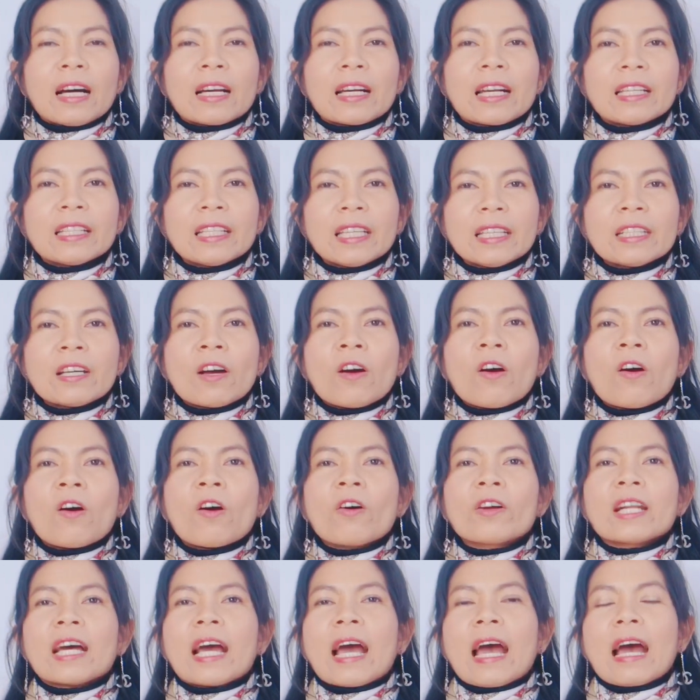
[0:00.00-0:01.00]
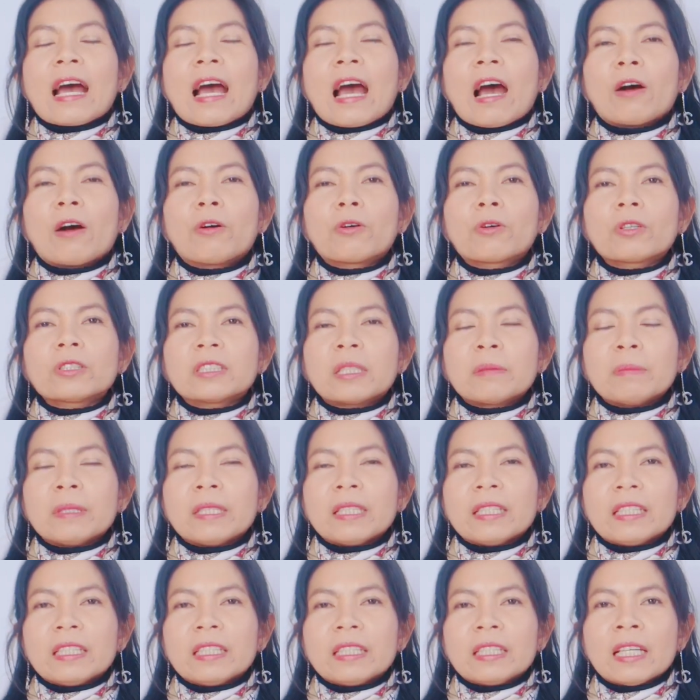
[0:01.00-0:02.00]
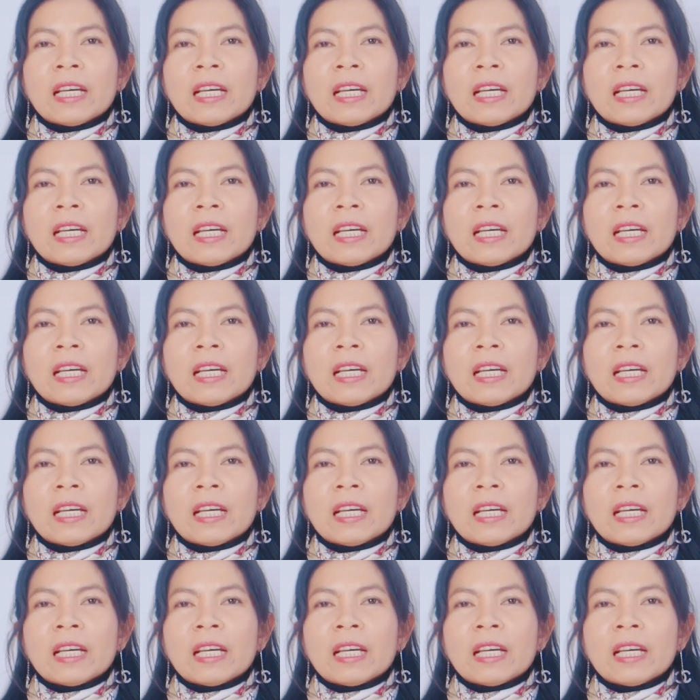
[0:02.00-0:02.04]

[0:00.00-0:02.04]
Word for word: Lady Dior นะคะเขาก็จะมี